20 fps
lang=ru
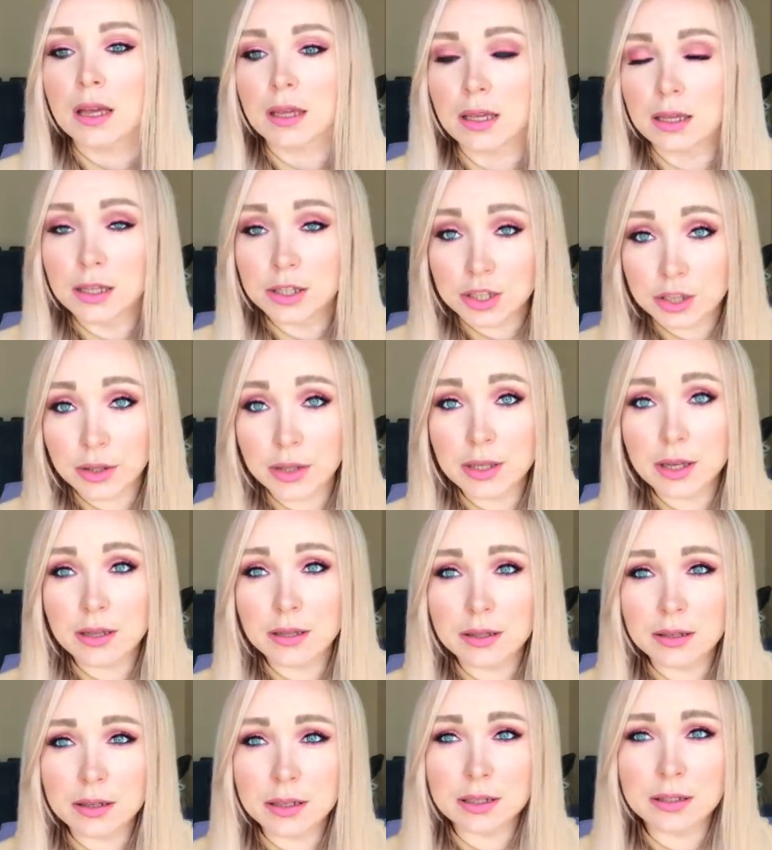Я начала
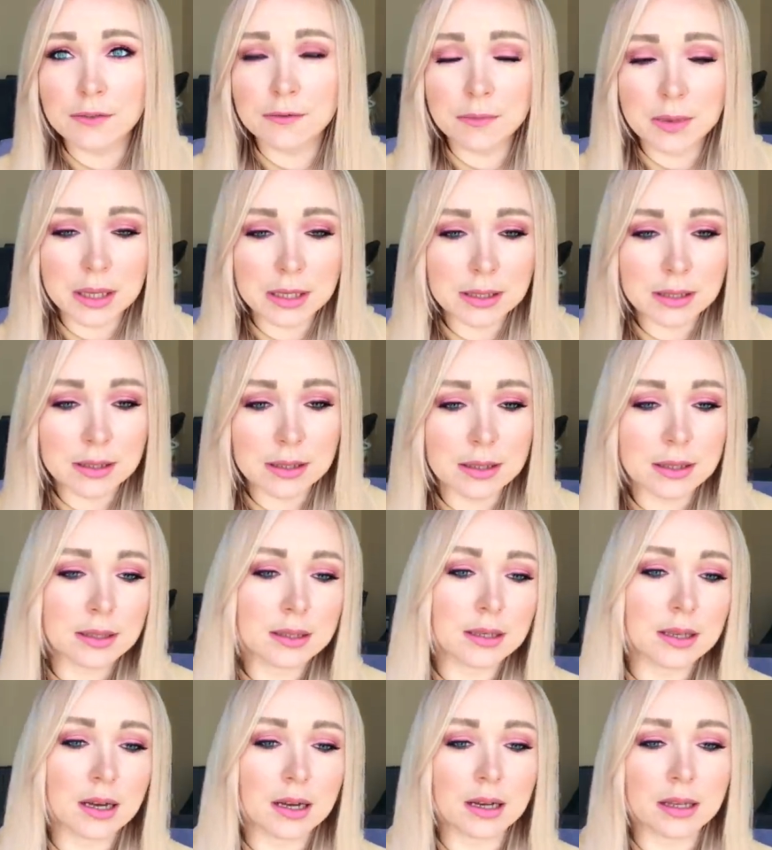делать раз в месяц,
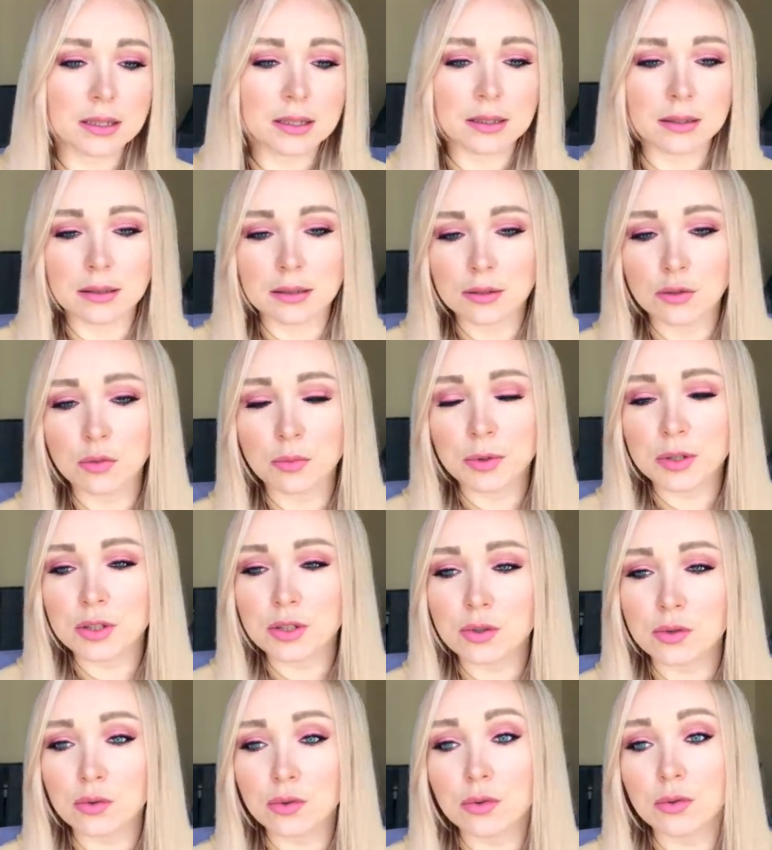я ходила на эту
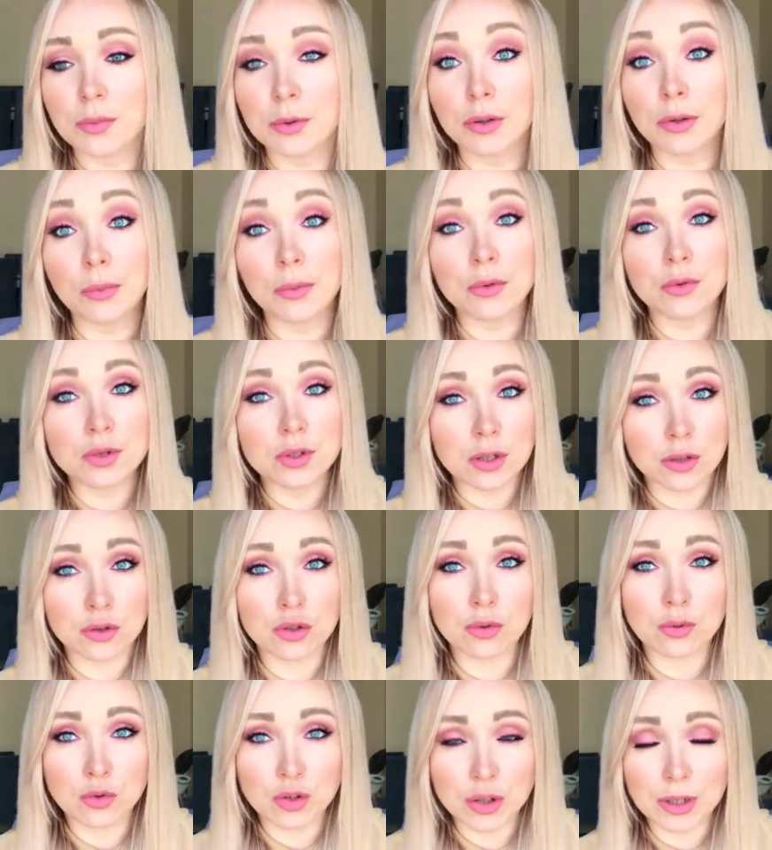процедуру, потом я узнала,
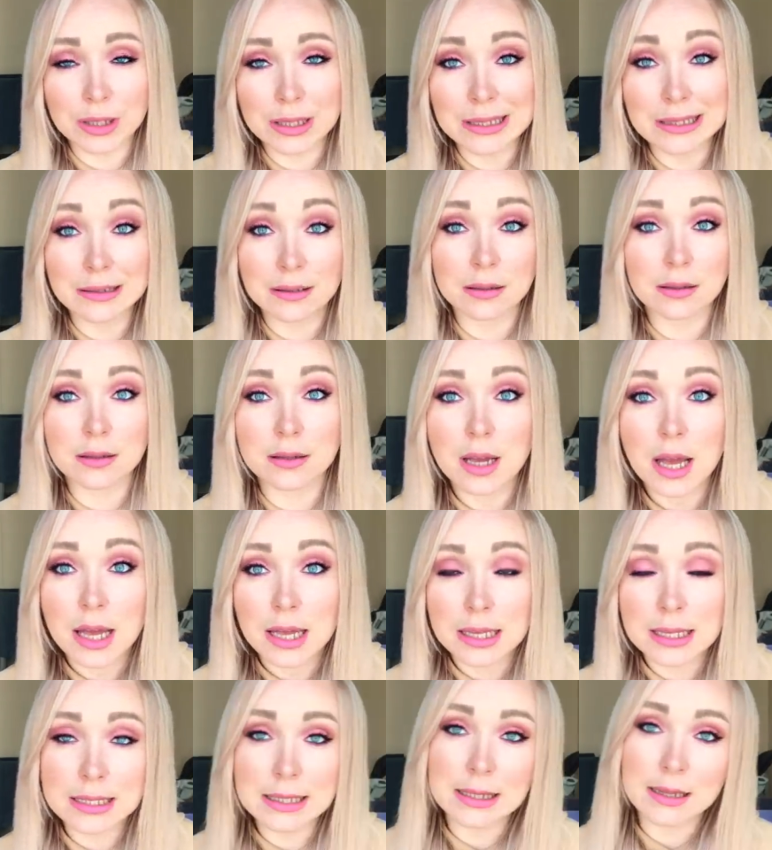что можно это делать,
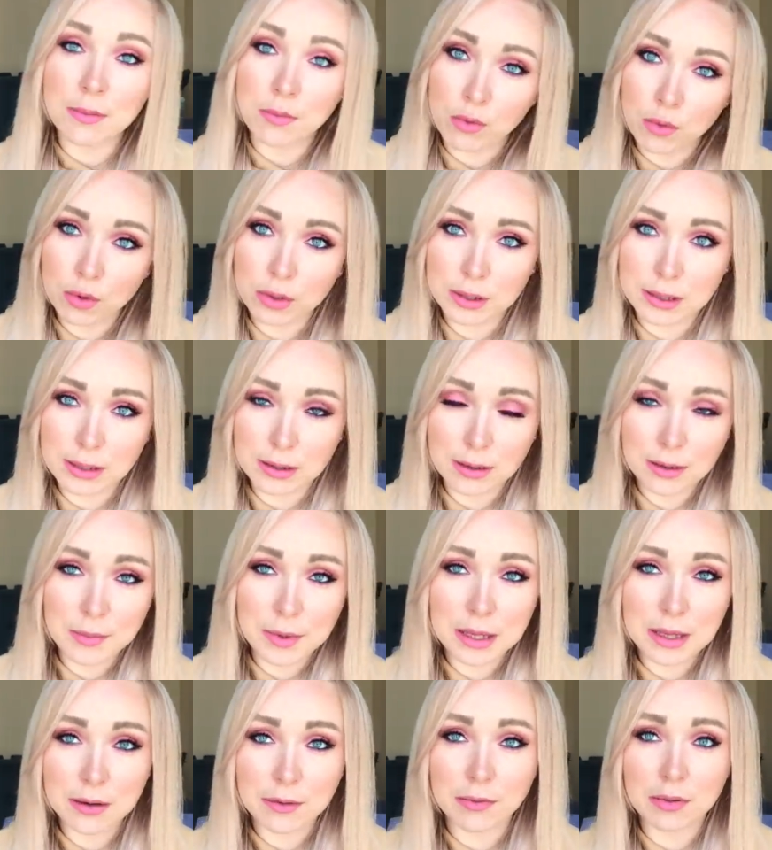есть наборы для
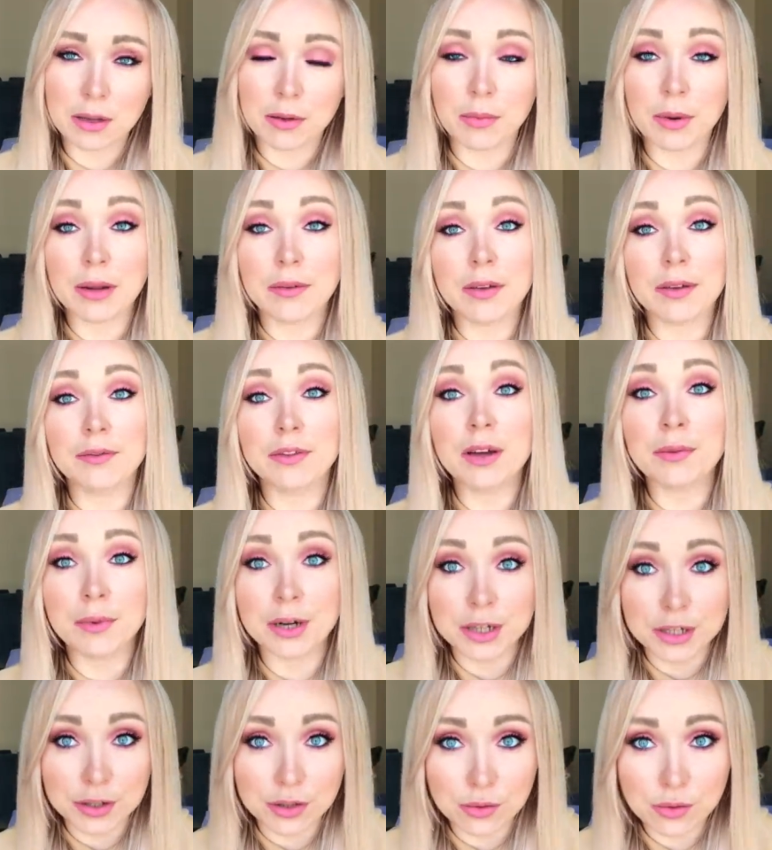ламинирования бровей в
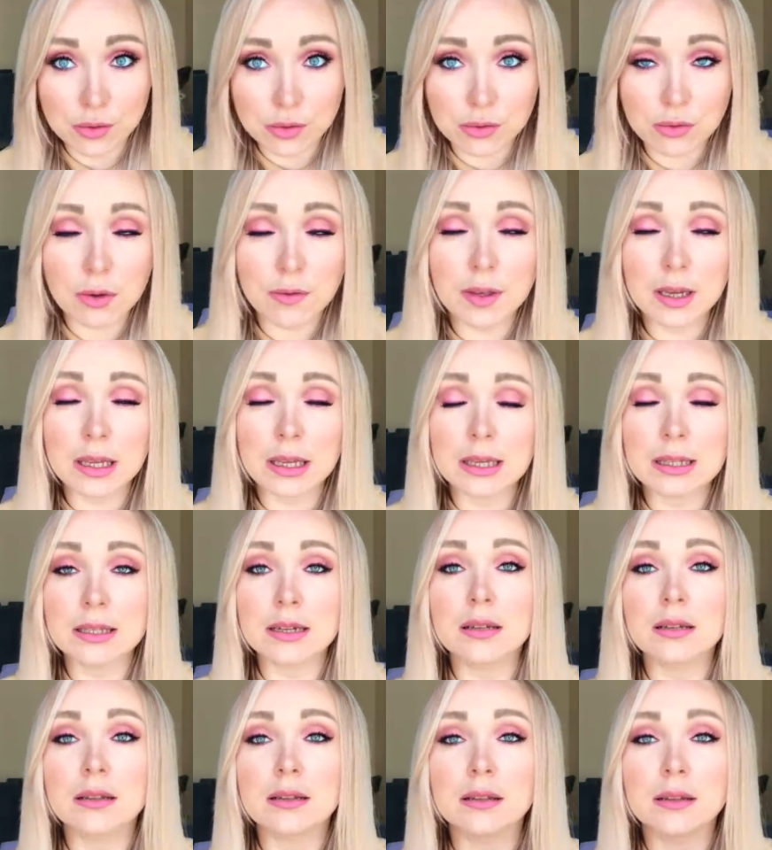домашних условиях, я
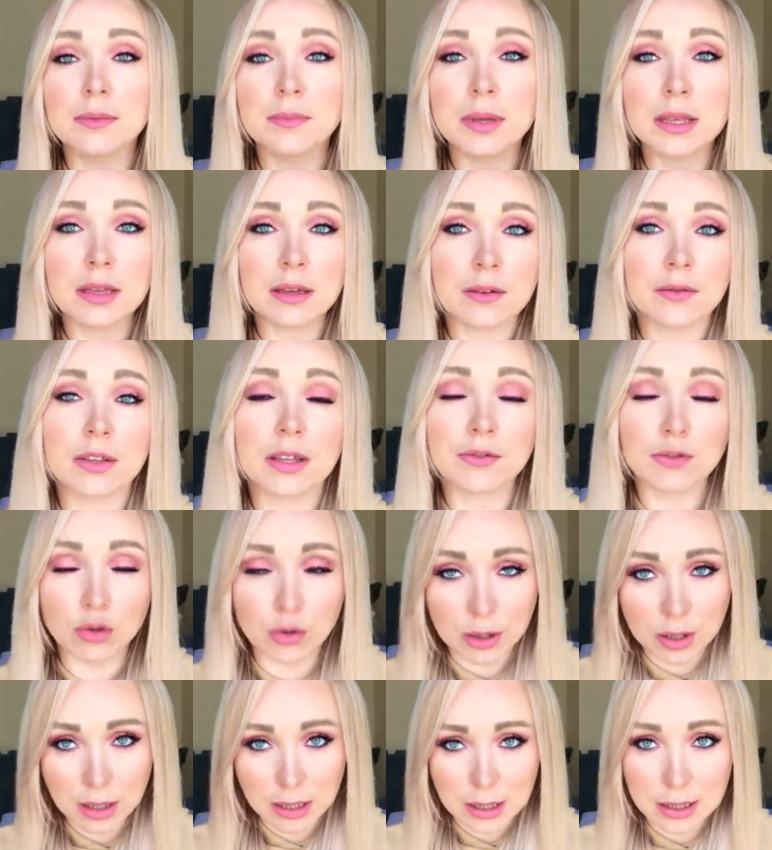делала ламинирование, в
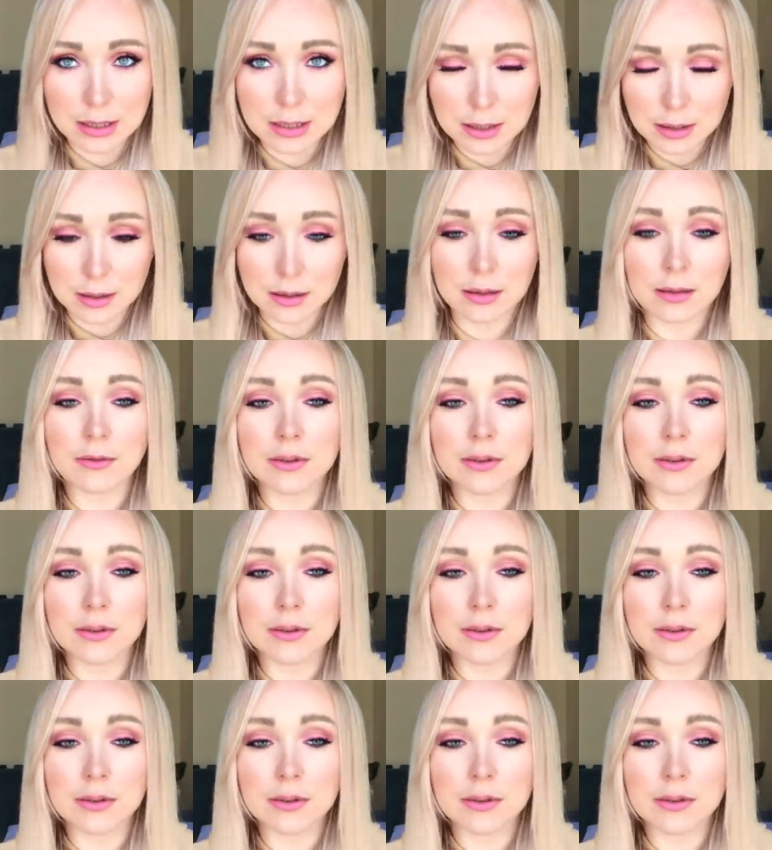итоге я делала